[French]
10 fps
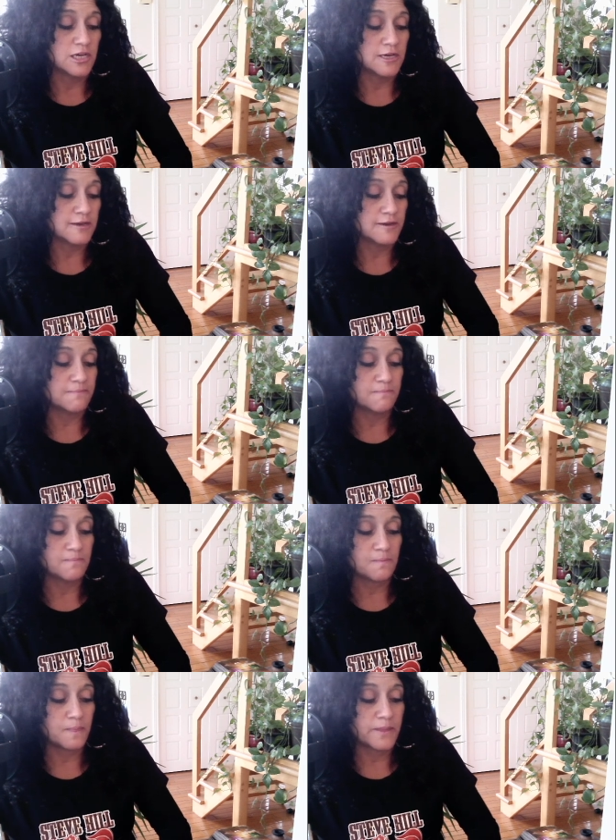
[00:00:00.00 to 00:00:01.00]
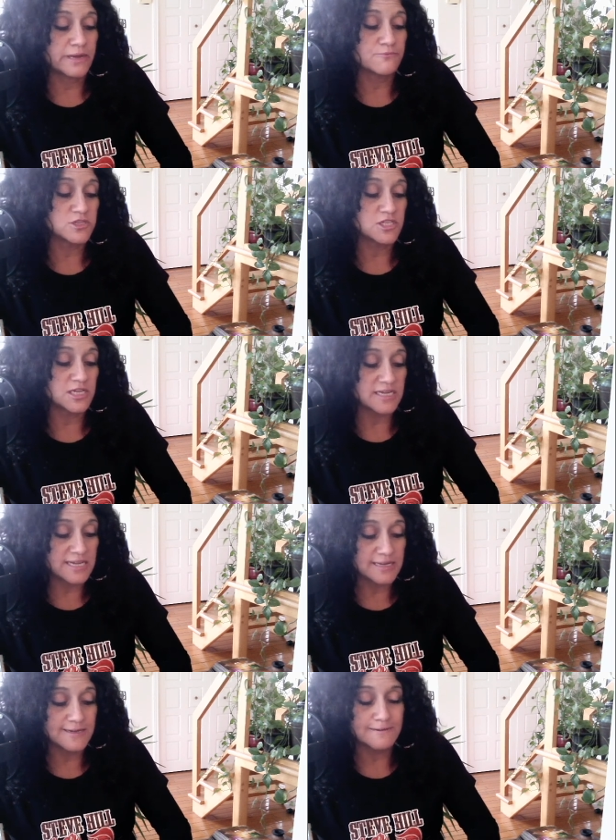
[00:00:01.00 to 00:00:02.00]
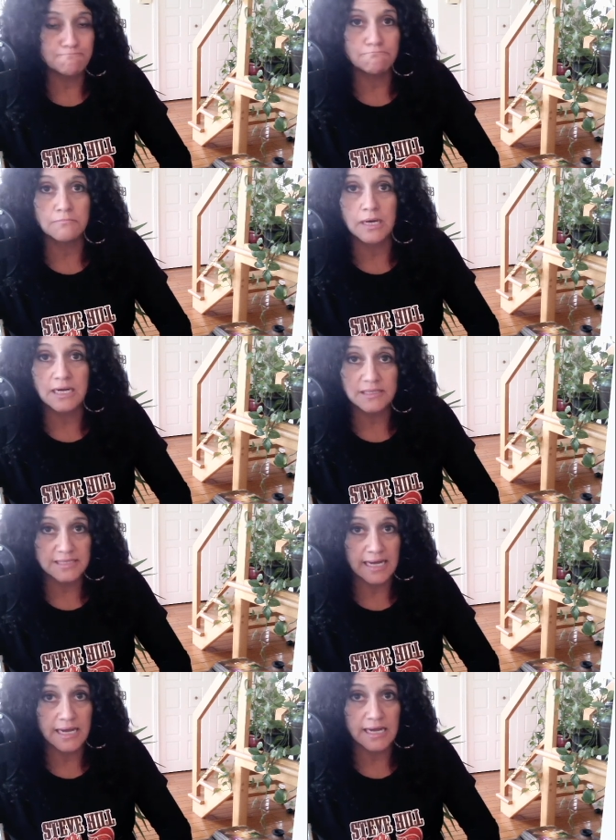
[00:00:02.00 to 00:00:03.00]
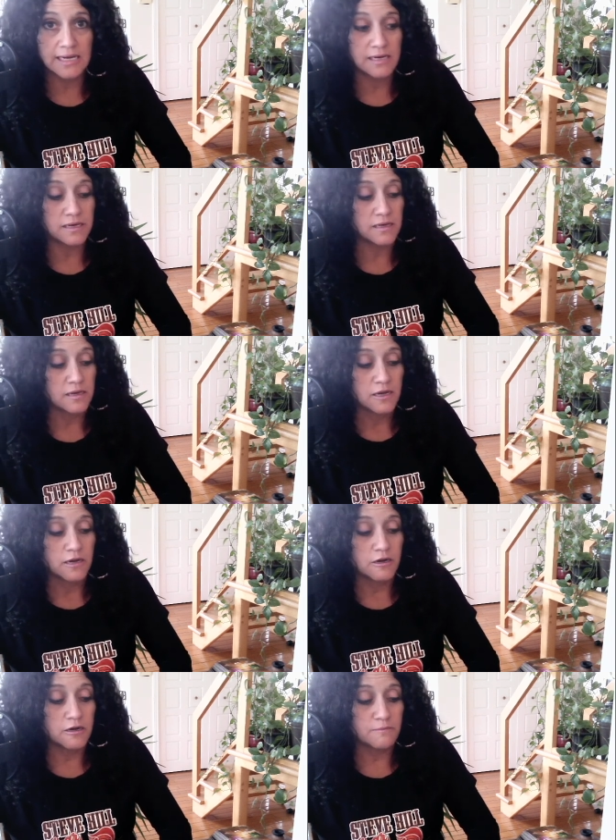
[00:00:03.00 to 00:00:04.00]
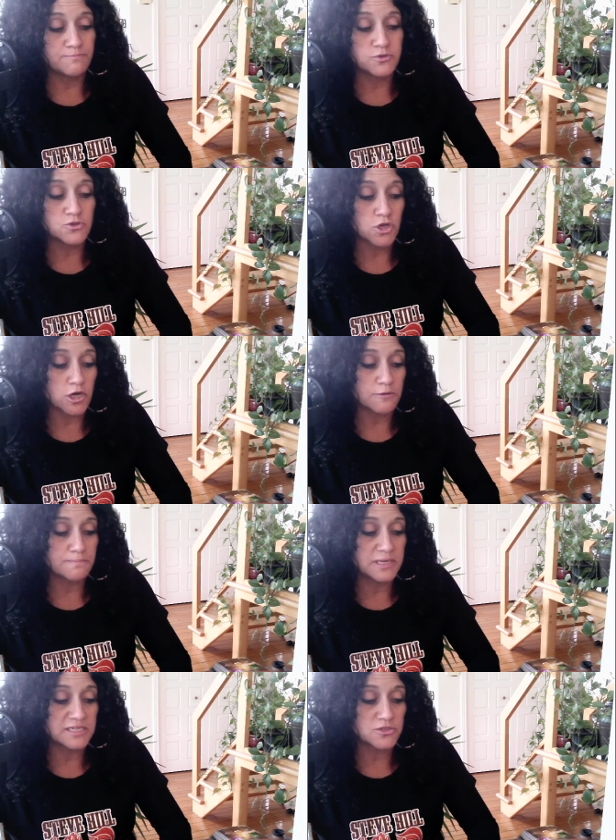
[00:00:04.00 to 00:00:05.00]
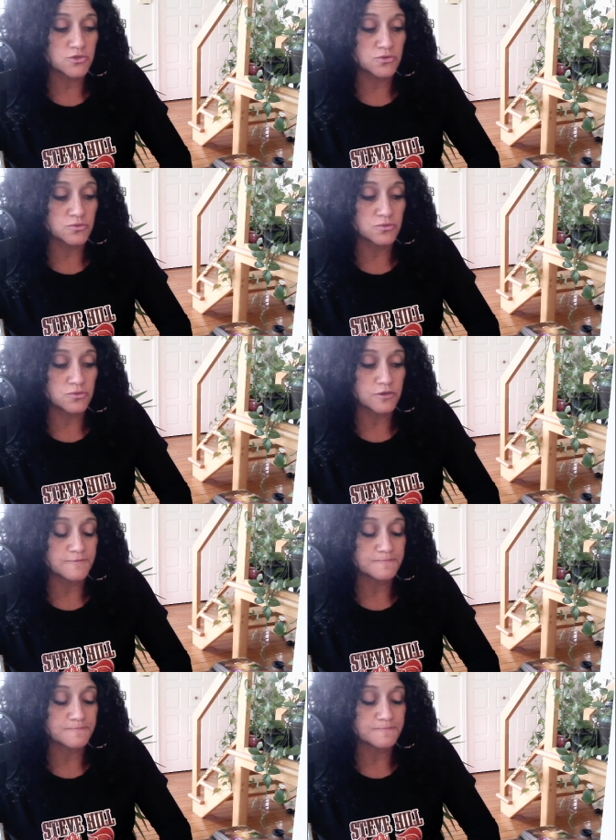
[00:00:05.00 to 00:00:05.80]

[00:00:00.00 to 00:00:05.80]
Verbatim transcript: euh, émotionnelle, mentale, a plusieurs blessures